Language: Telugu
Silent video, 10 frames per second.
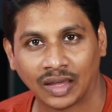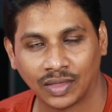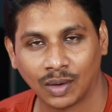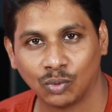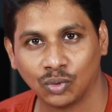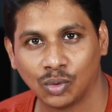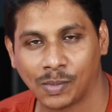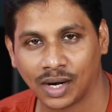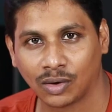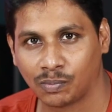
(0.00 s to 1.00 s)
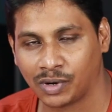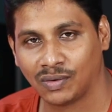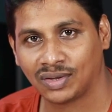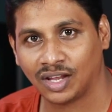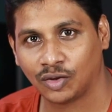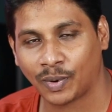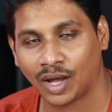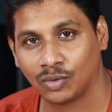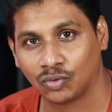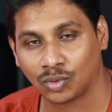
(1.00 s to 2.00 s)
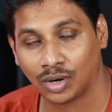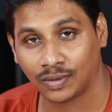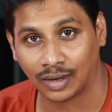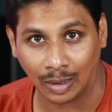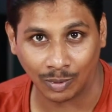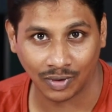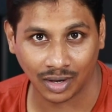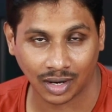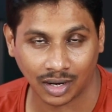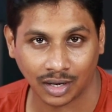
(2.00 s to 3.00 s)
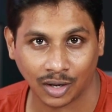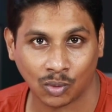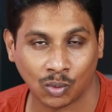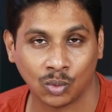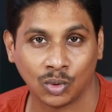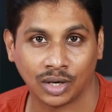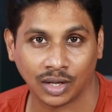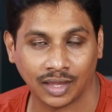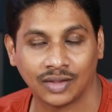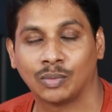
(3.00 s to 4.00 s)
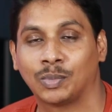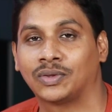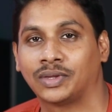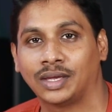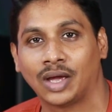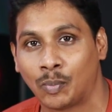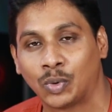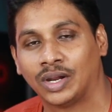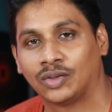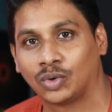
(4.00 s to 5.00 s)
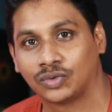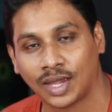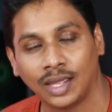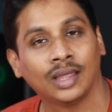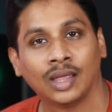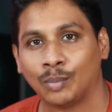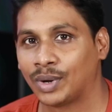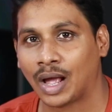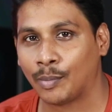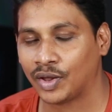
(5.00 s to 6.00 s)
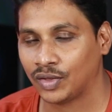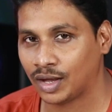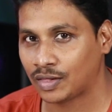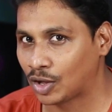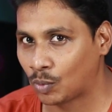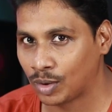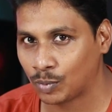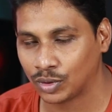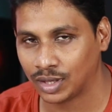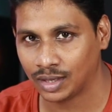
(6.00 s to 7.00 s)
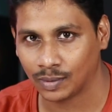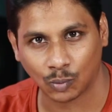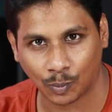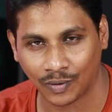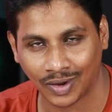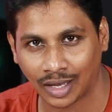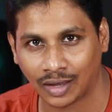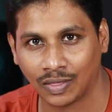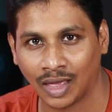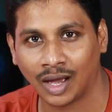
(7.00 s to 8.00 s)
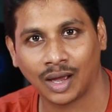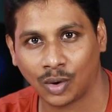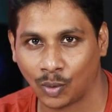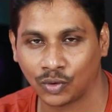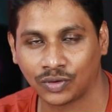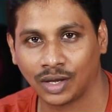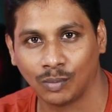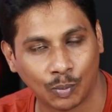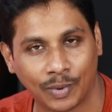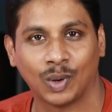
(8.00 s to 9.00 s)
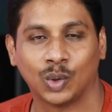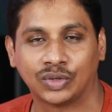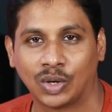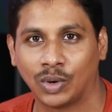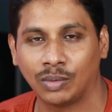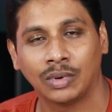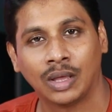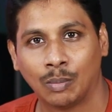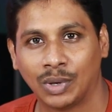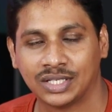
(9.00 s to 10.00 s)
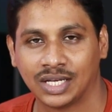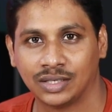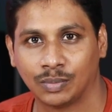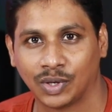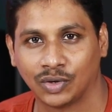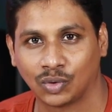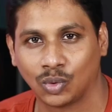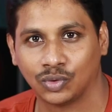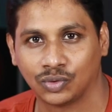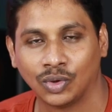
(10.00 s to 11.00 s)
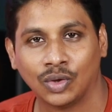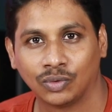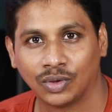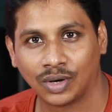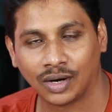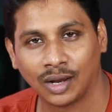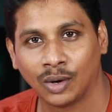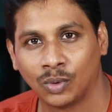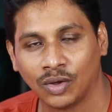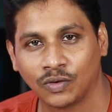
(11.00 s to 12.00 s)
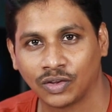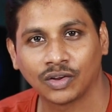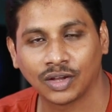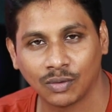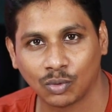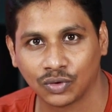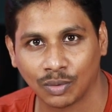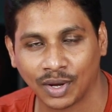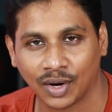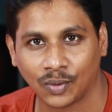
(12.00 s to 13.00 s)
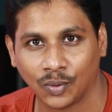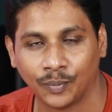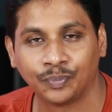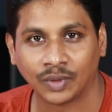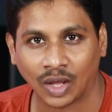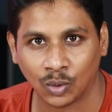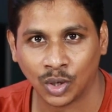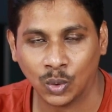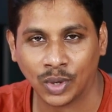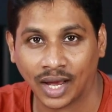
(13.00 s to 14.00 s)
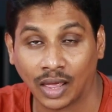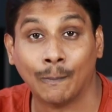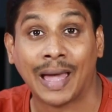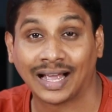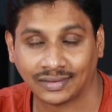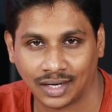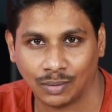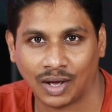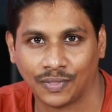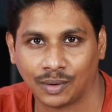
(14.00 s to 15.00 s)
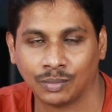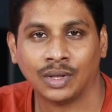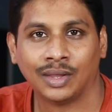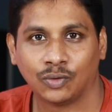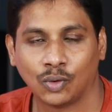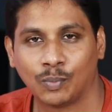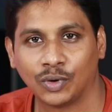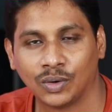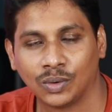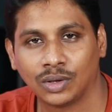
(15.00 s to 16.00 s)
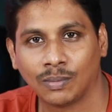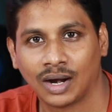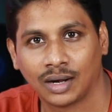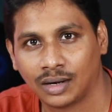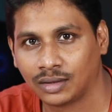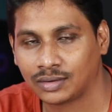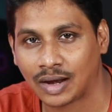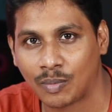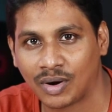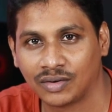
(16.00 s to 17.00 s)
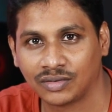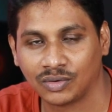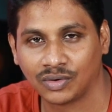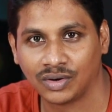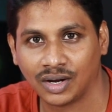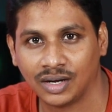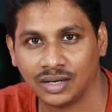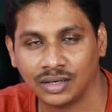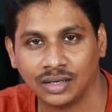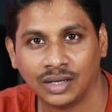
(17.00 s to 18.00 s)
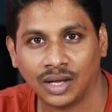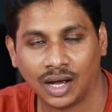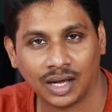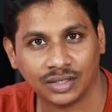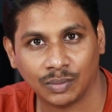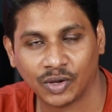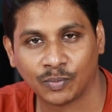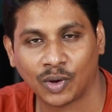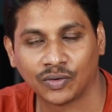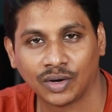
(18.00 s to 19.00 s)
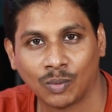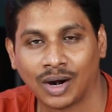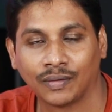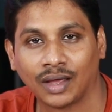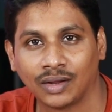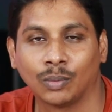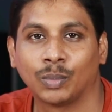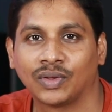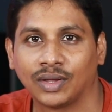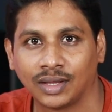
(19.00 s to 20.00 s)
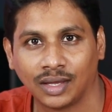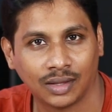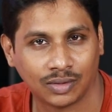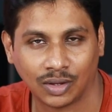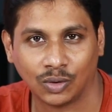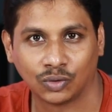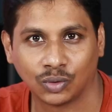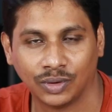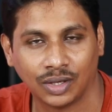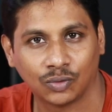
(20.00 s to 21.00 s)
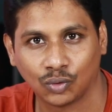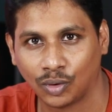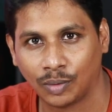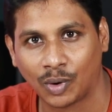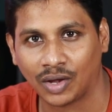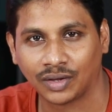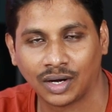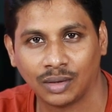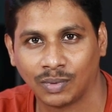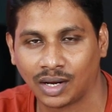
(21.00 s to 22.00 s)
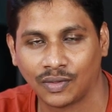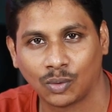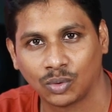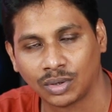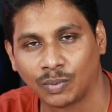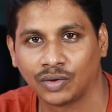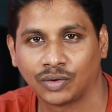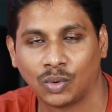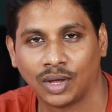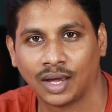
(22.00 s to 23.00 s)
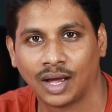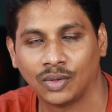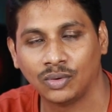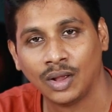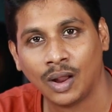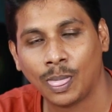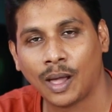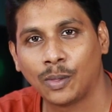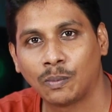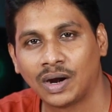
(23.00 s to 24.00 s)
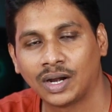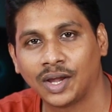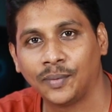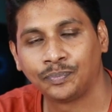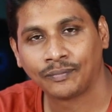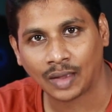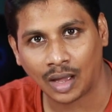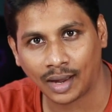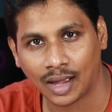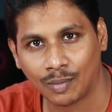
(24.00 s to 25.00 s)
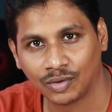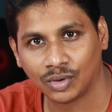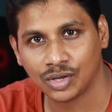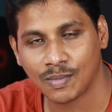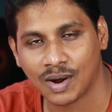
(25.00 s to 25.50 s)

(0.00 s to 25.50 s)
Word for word: ఇంతకుముందు మనకు ప్రీవియస్ లీక్స్ ప్రకారం చూసుకున్నట్టయితే నలభై వేల కంటే ఎక్కువ ఉంటుంది అని చెప్పేసి అప్పుడు లీక్స్ వచ్చాయి మరి ఆ ప్రైజింగ్ అయితే ఎక్కువైపోద్ది ముప్పై వేల కిందకి వస్తే ముప్పై వేలు వచ్చినా కూడా మంచిది అని చెప్పి వేసుకోవచ్చు సో ఎందుకంటే దానిలో ఉండే ఫీచర్స్ అనేవి కొంచెం మనకు యూనిక్గా ఉన్నాయి కదా బ్యాక్ సైడ్ మాత్రం సో ఇప్పుడు దీని గురించి మాట్లాడితే స్నాప్డ్రాగన్ సెవెన్ సెవెంటీ ఎయిట్ జీ ప్లస్ ప్రాసెసర్ని వాడతారని చెప్పేసి అయితే తెలుస్తుంది సో ఈ ప్రాసెసర్ అనేది మనకు అంత కొత్త ప్రాసెసర్ కూడా ఏం కాదు దాంతోపాటే ఆ కెమెరాస్ గురించి